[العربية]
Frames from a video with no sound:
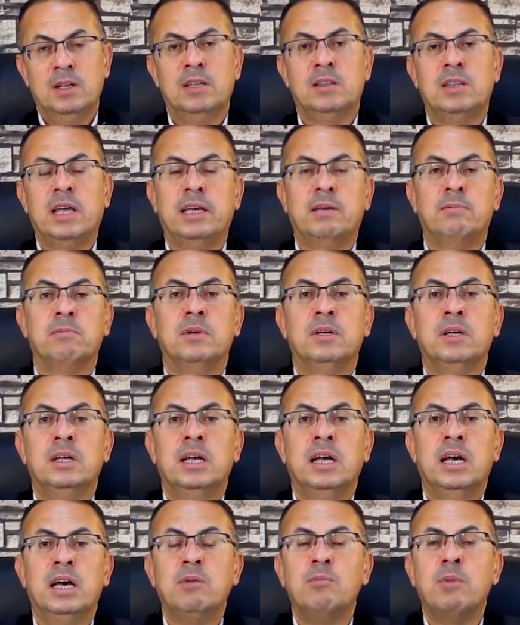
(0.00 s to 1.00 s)
طيب
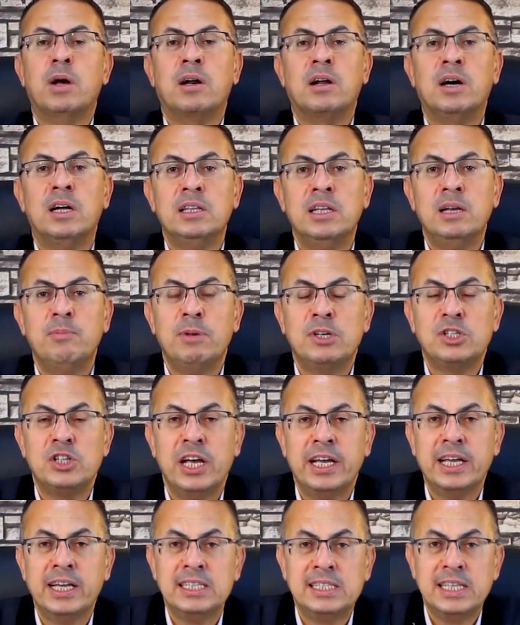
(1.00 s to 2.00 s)
المرة دي
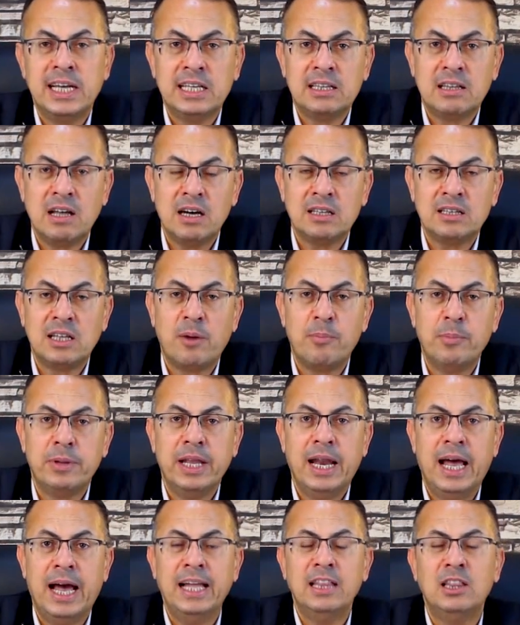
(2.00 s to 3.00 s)
المشاكل زادت أكتر
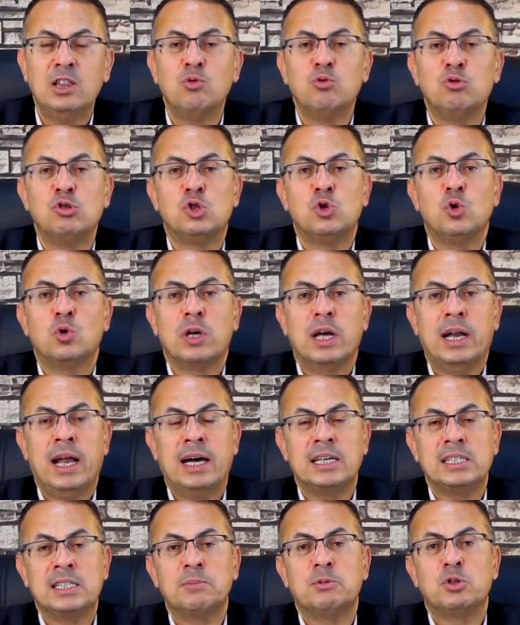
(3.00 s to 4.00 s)
من الحد والزوج كان
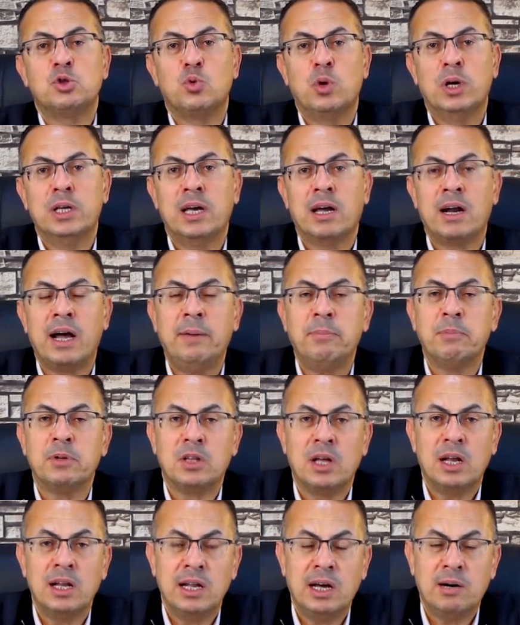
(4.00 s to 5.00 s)
عصبي شوية راح
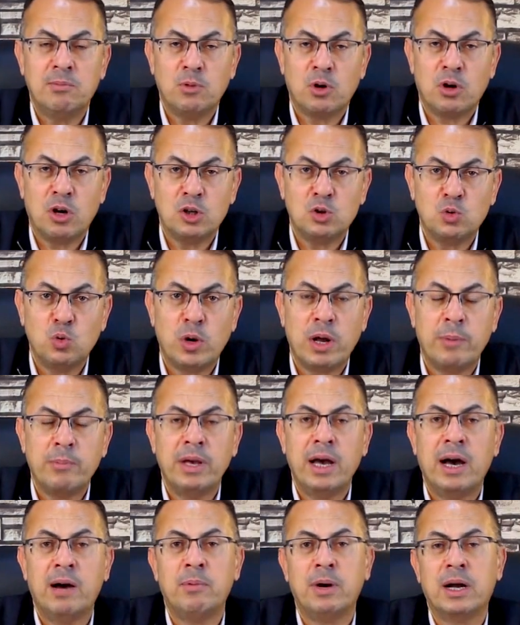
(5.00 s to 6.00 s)
مطلق مراته
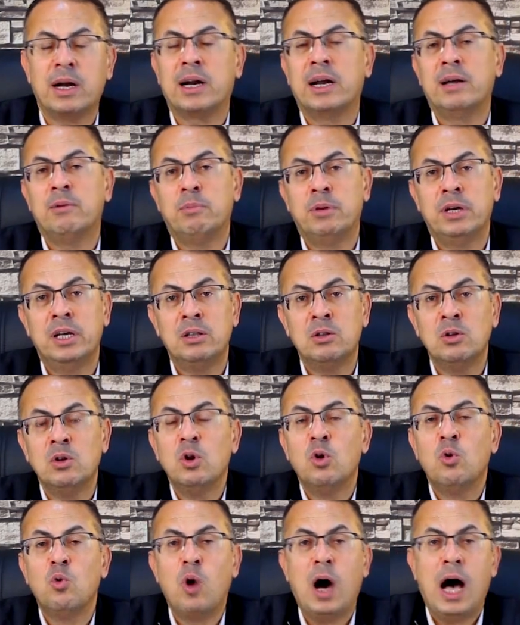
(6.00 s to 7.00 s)
ورميها بره البيت
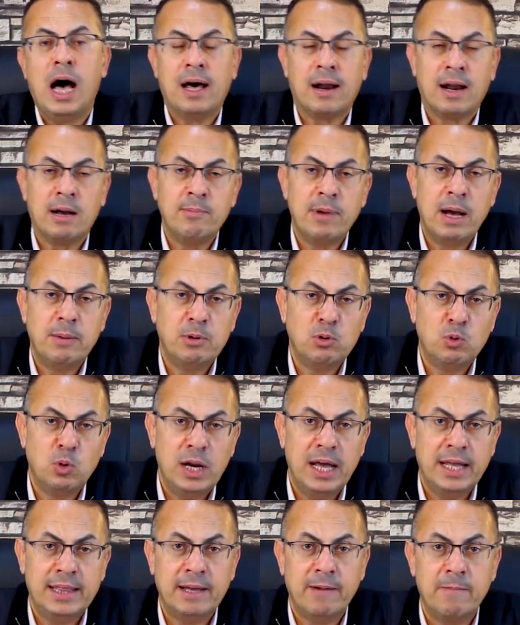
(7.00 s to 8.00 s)
وحرمها من
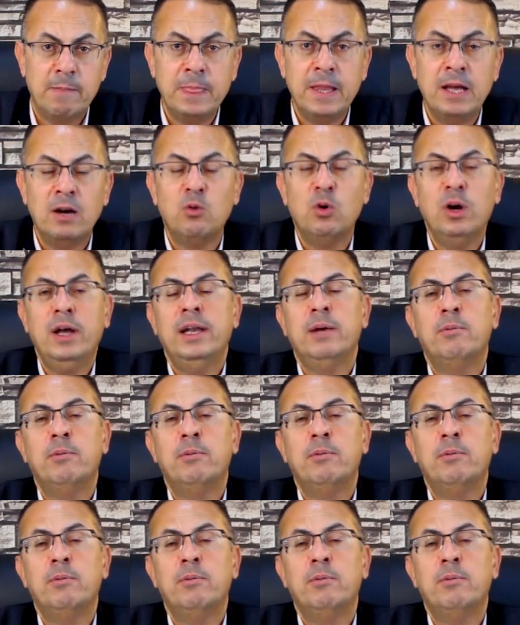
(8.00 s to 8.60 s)
ولادها، وإحنا